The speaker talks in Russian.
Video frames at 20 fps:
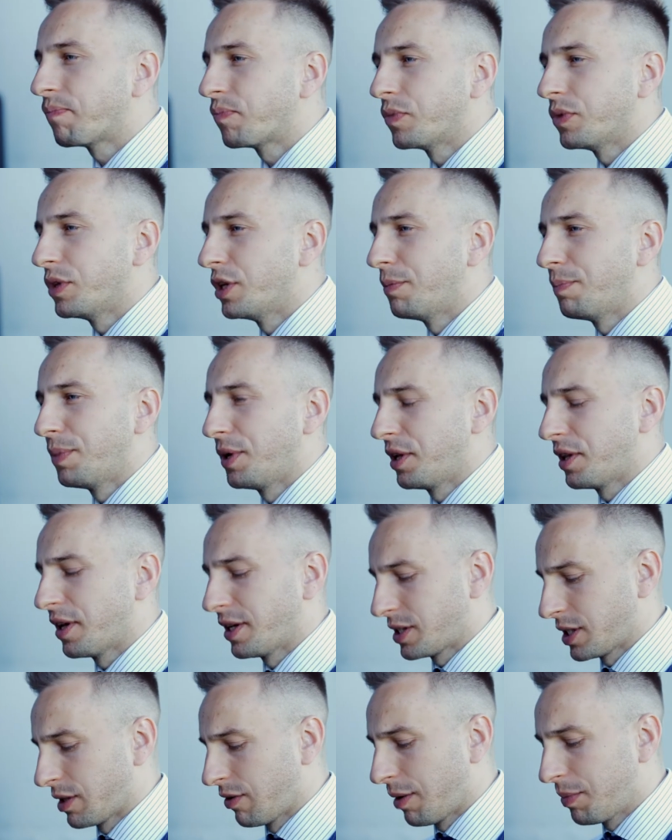Не передай
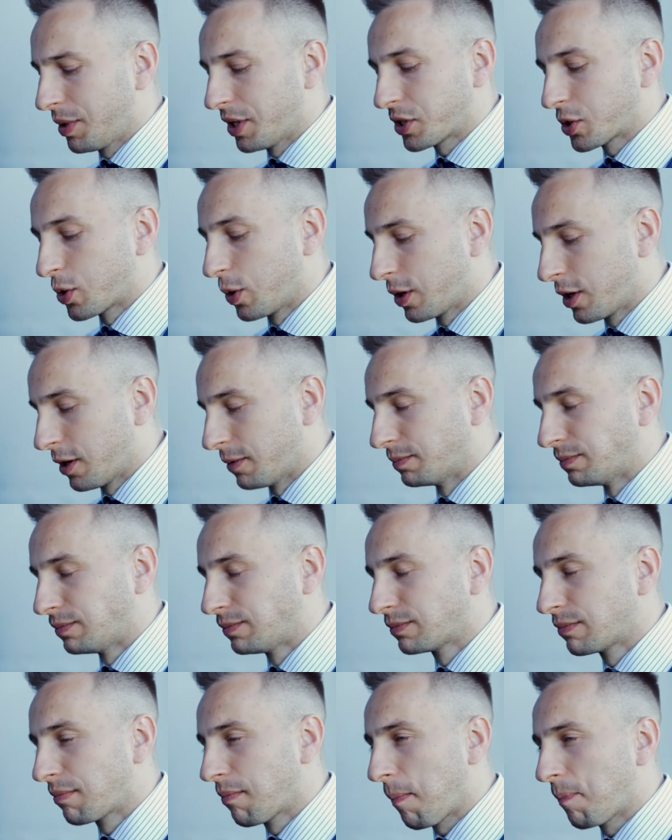словами, насколько
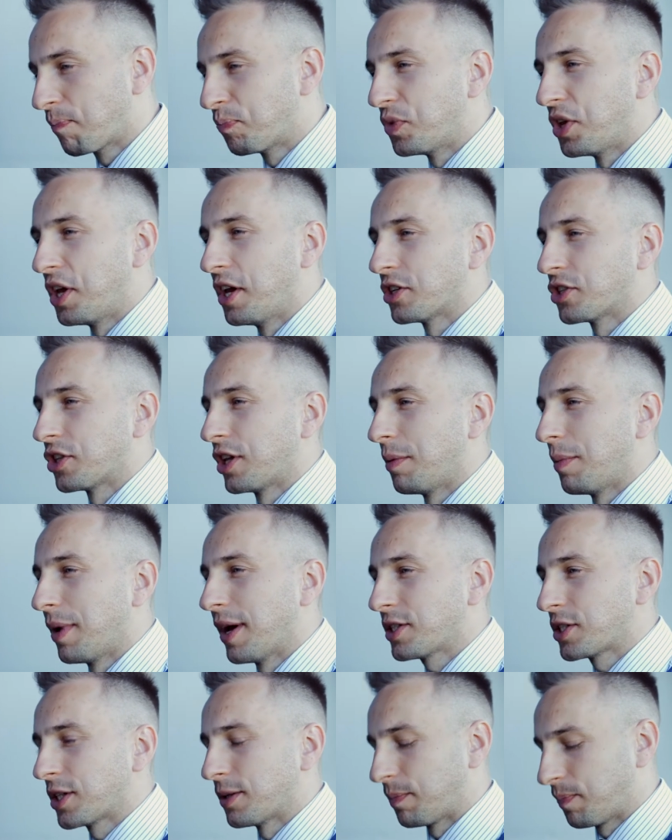нежное мясо